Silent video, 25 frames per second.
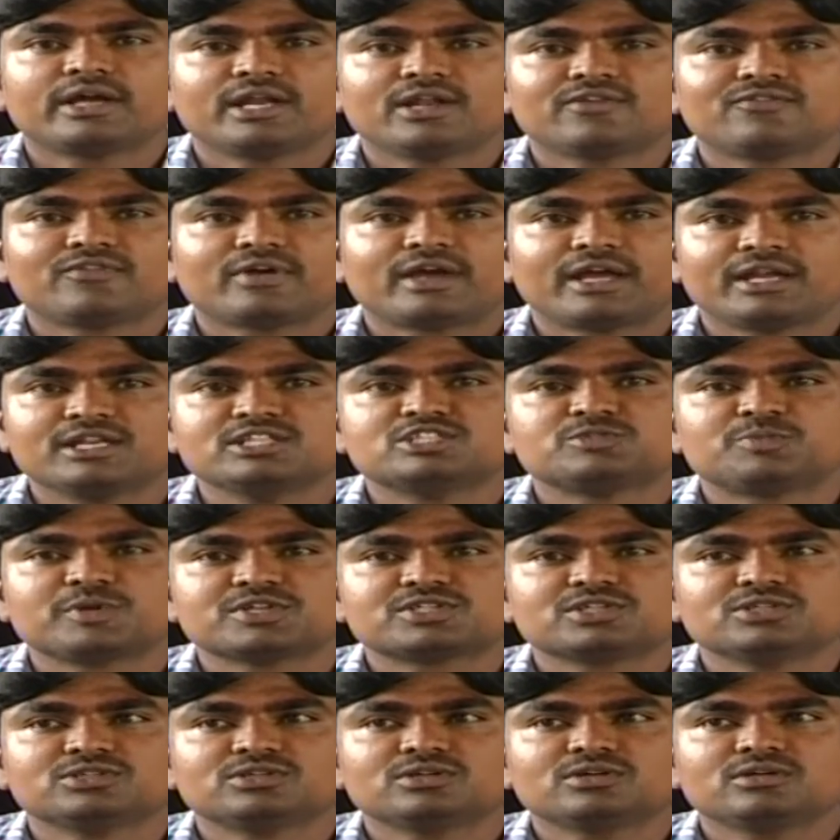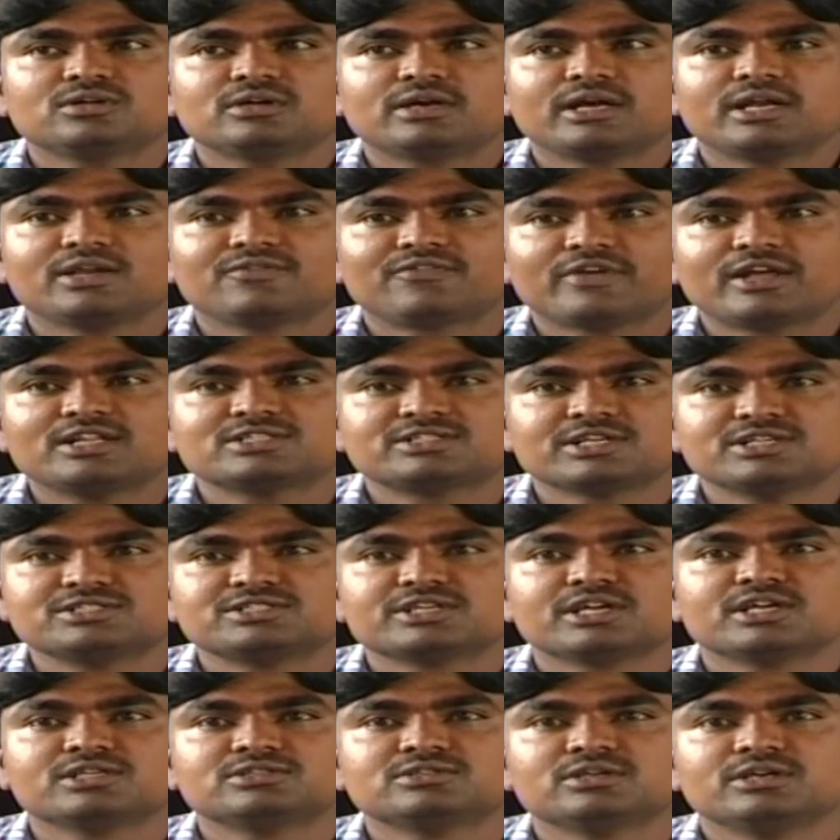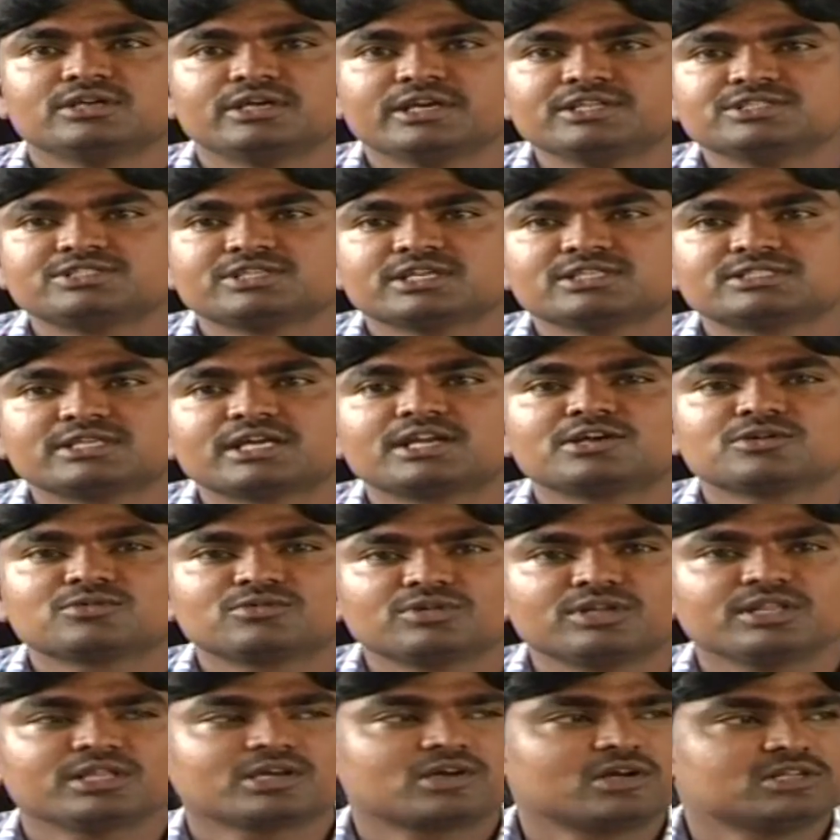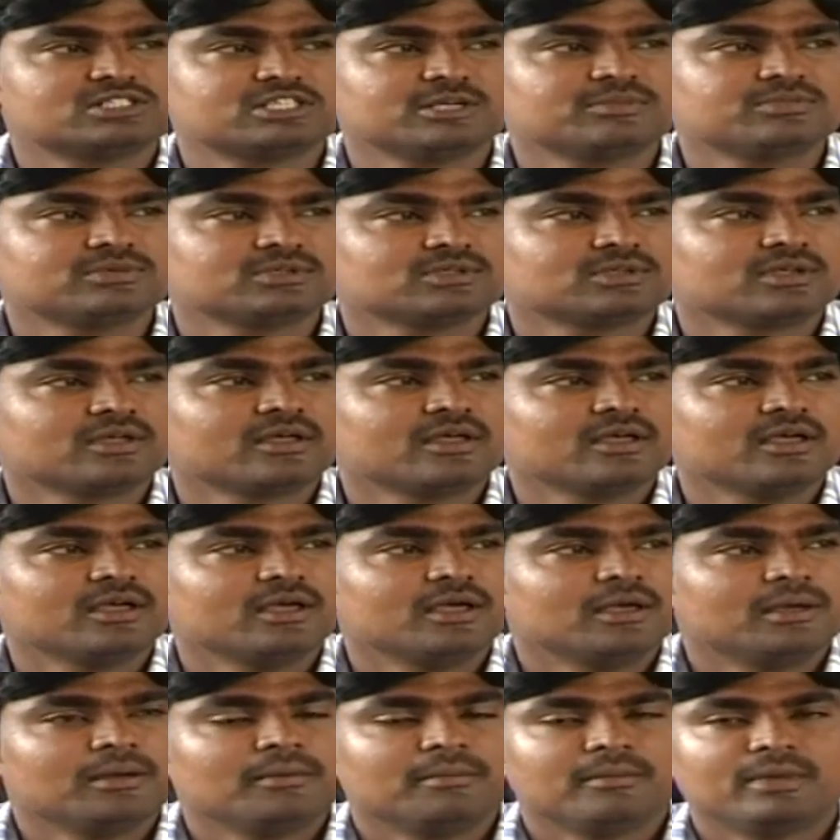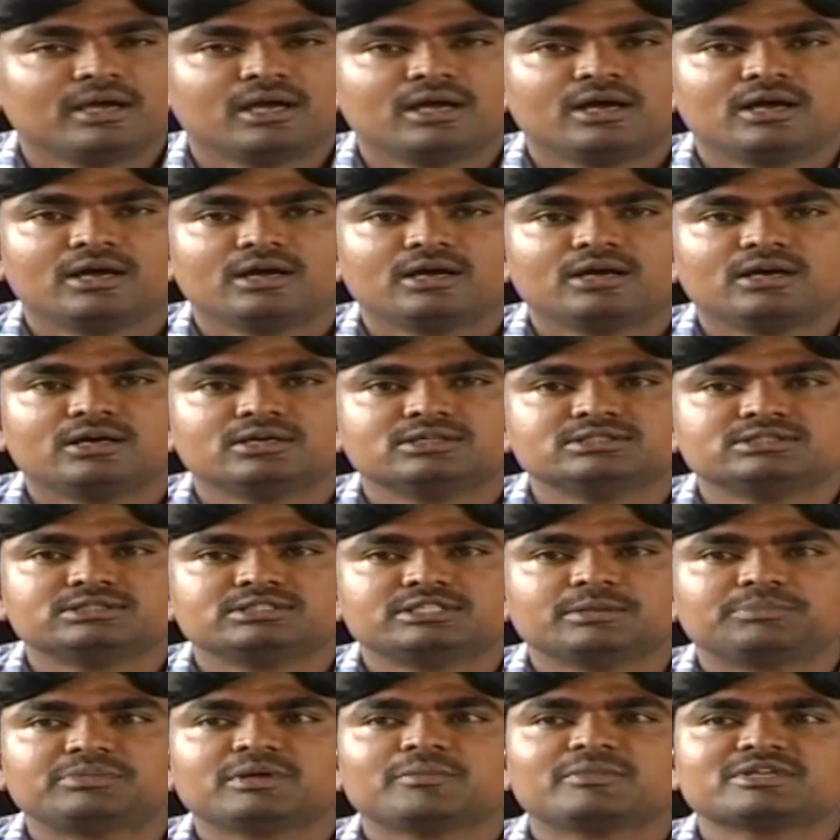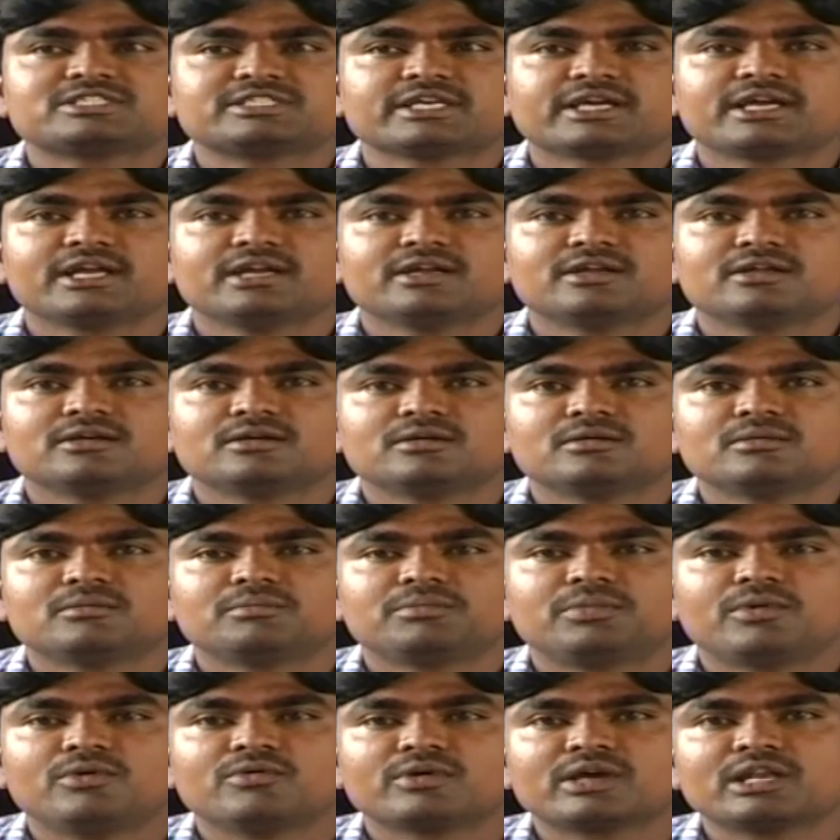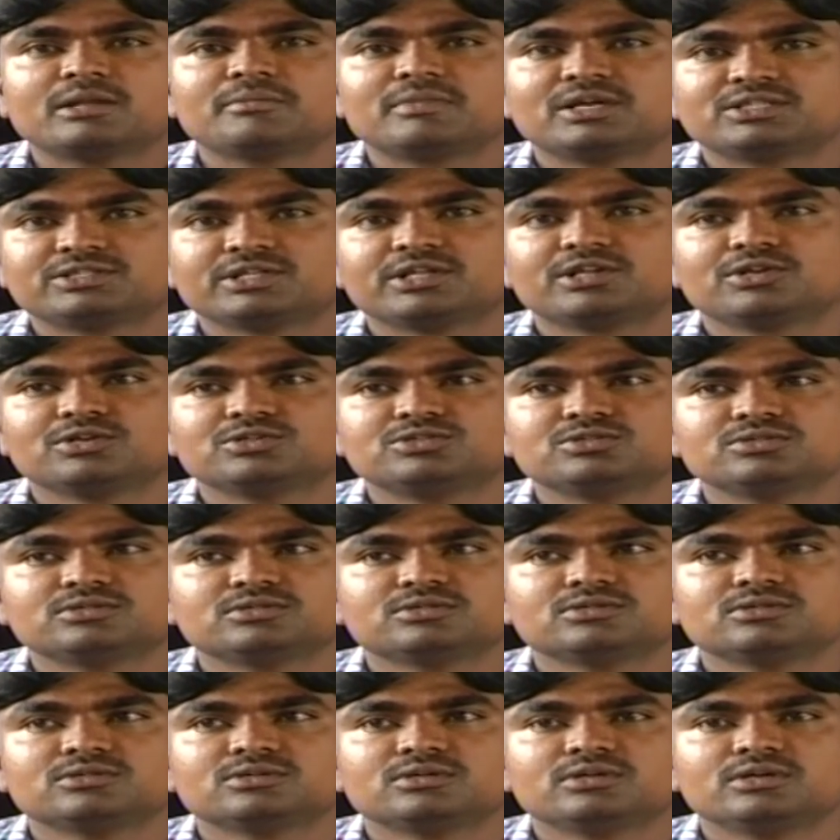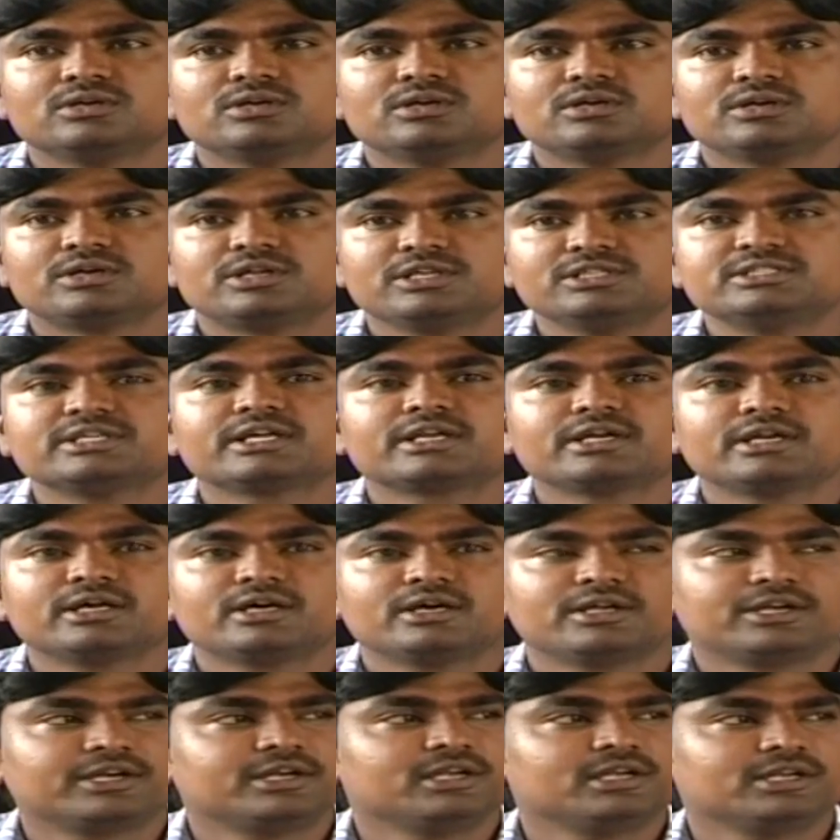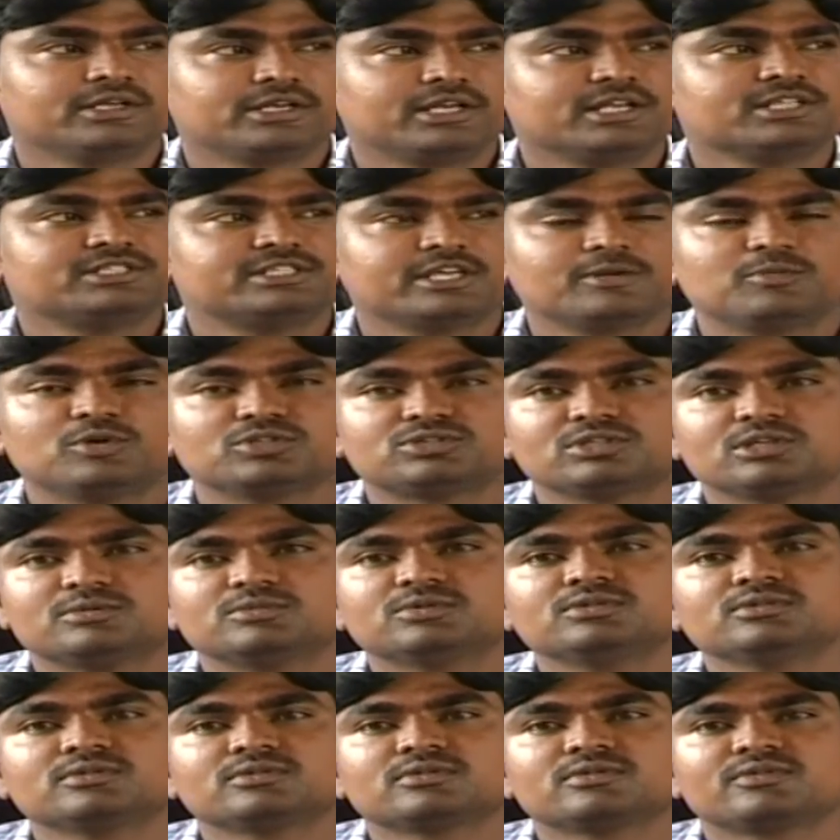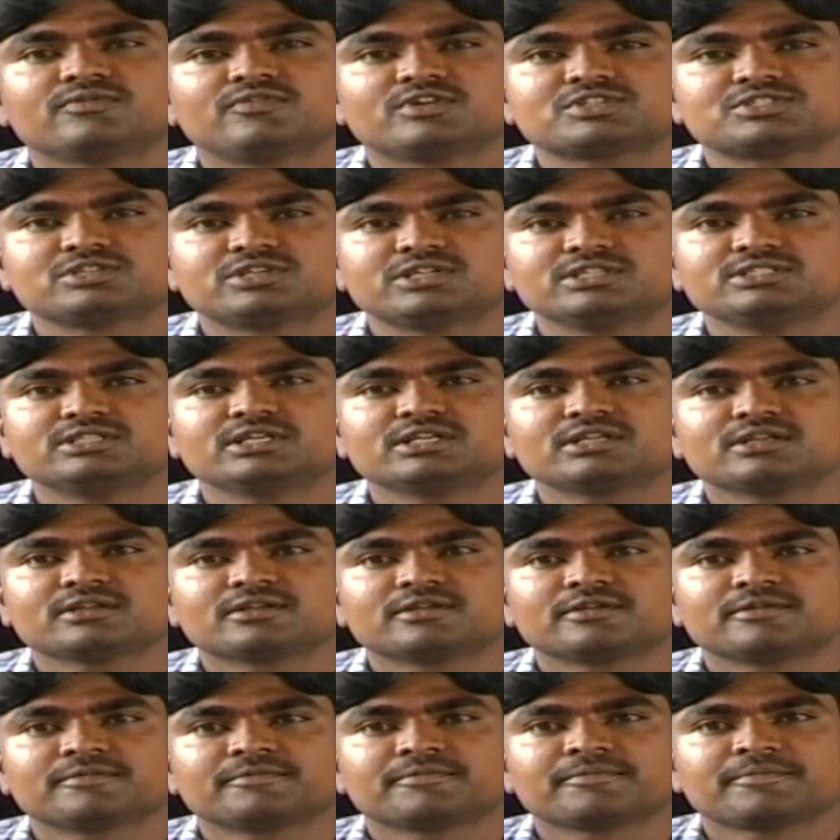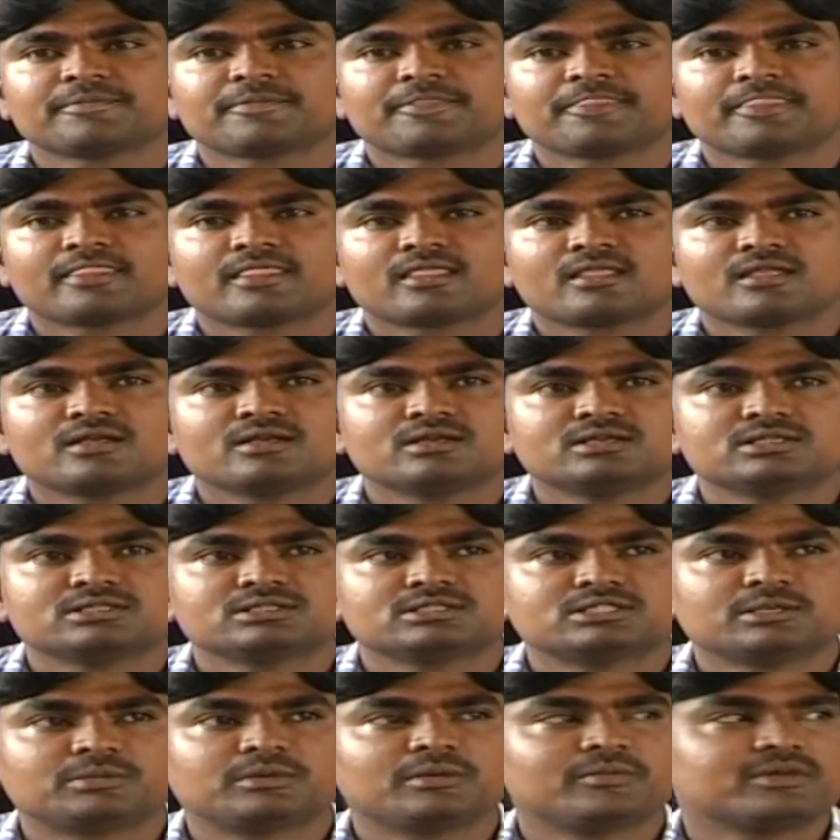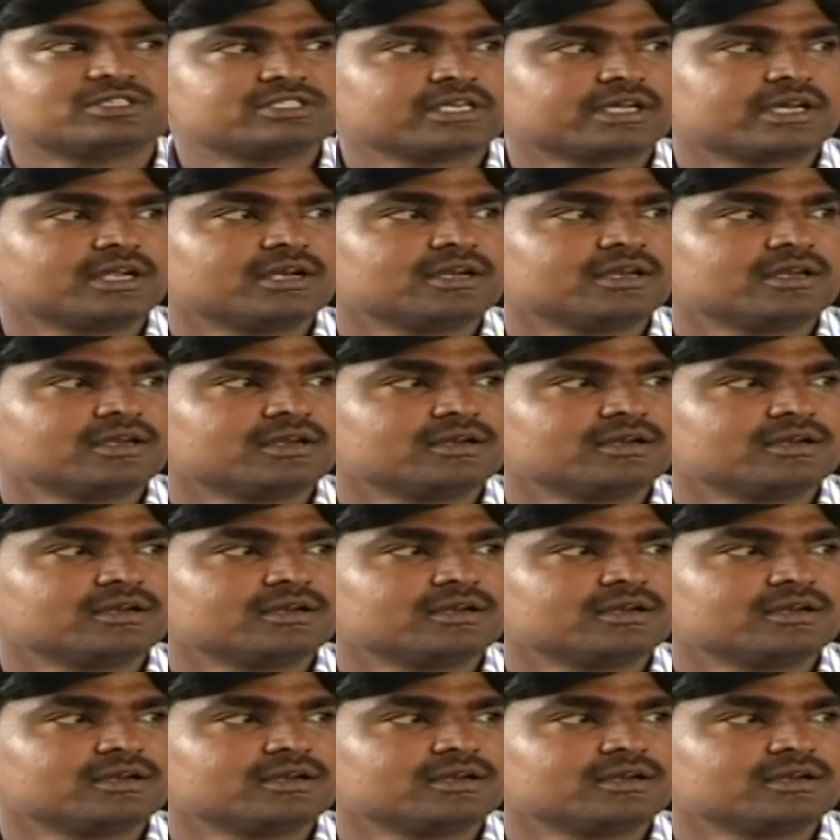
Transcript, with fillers: ఆయన ఆయన ఇన్స్పిరేషన్తో ఆయన ఫ్యాన్స్ ఏం ఏం చేశారనుకునేదే కాన్సెప్ట్ సెప్టెంబర్ సెకండ్ పవన్ కళ్యాణ్ బర్త్డే రోజు టీజర్ రిలీజ్ చేయబోతున్నాము ఫస్ట్ టీజర్ సెప్టెంబర్ సెకండ్